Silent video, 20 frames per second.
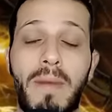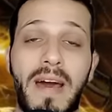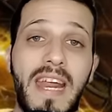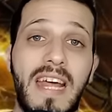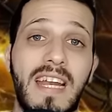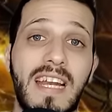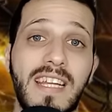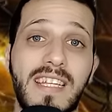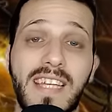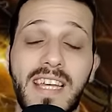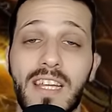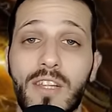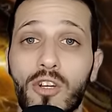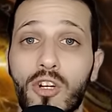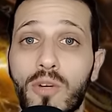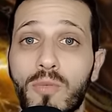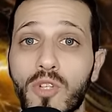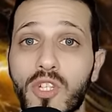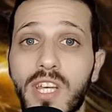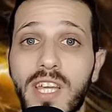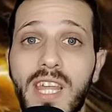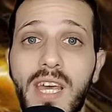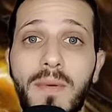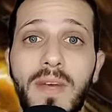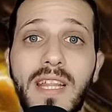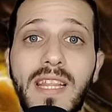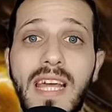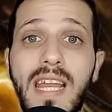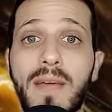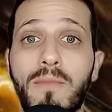Para analizar esto como se
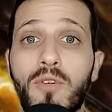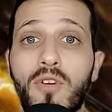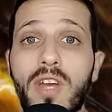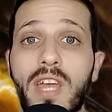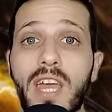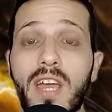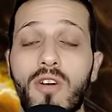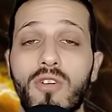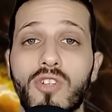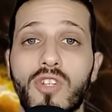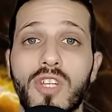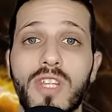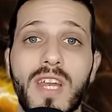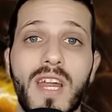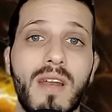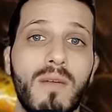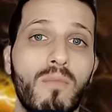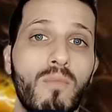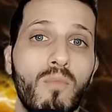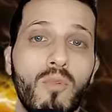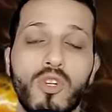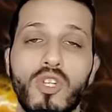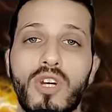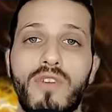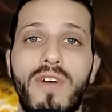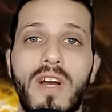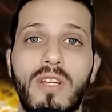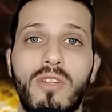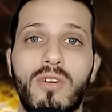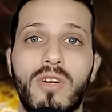debe, tenemos que considerar
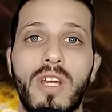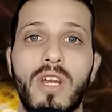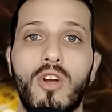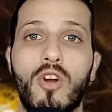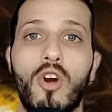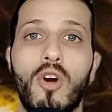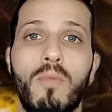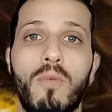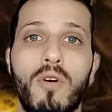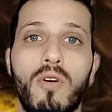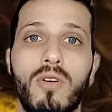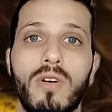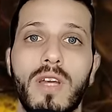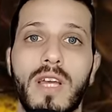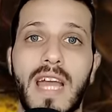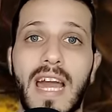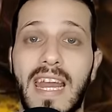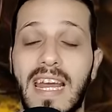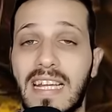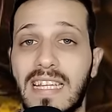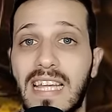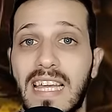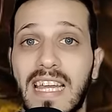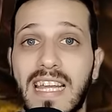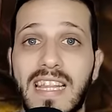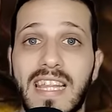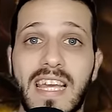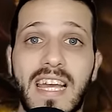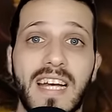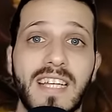muchos factores, como
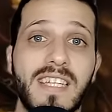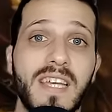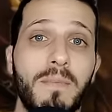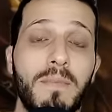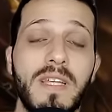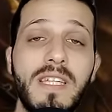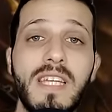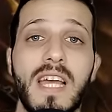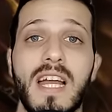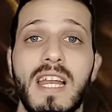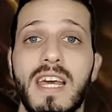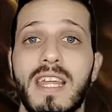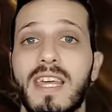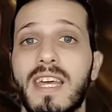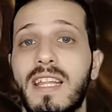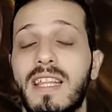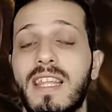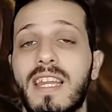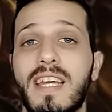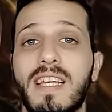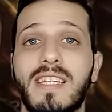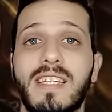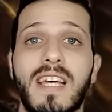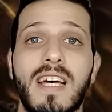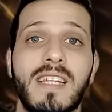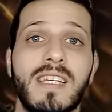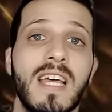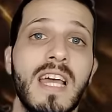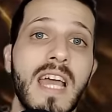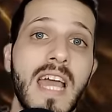características especiales,
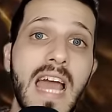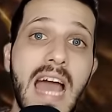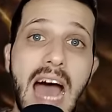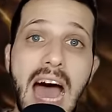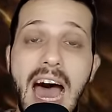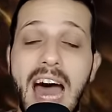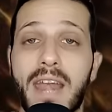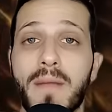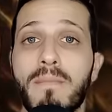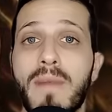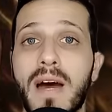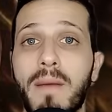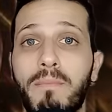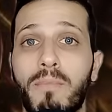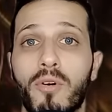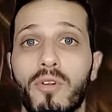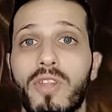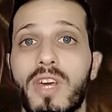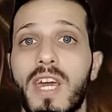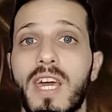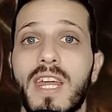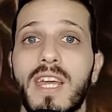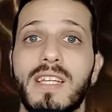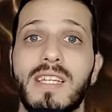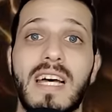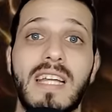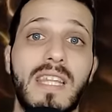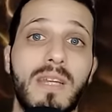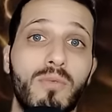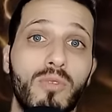destrezas, armas,
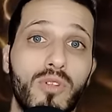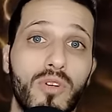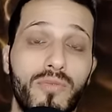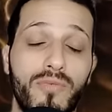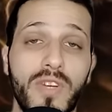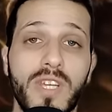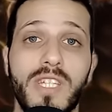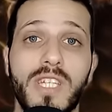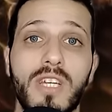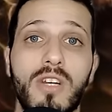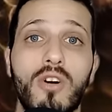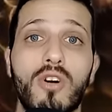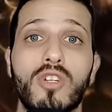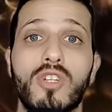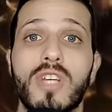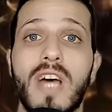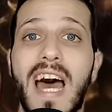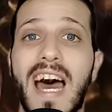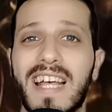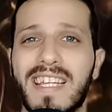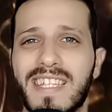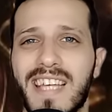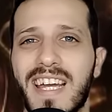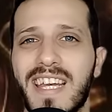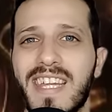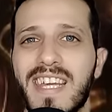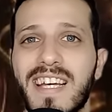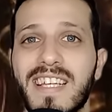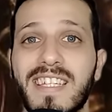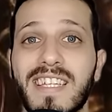poderes, atributos físicos,
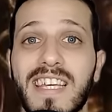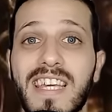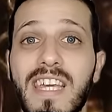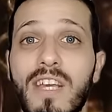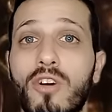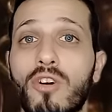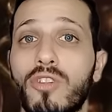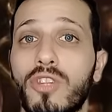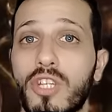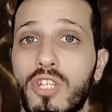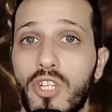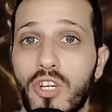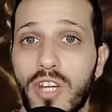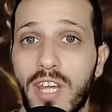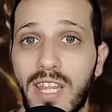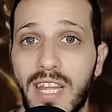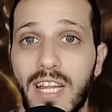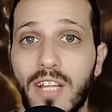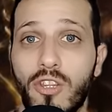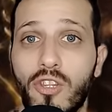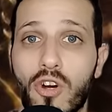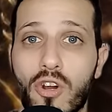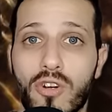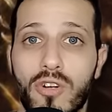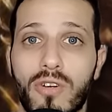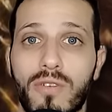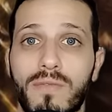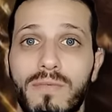hazañas y condiciones del entorno,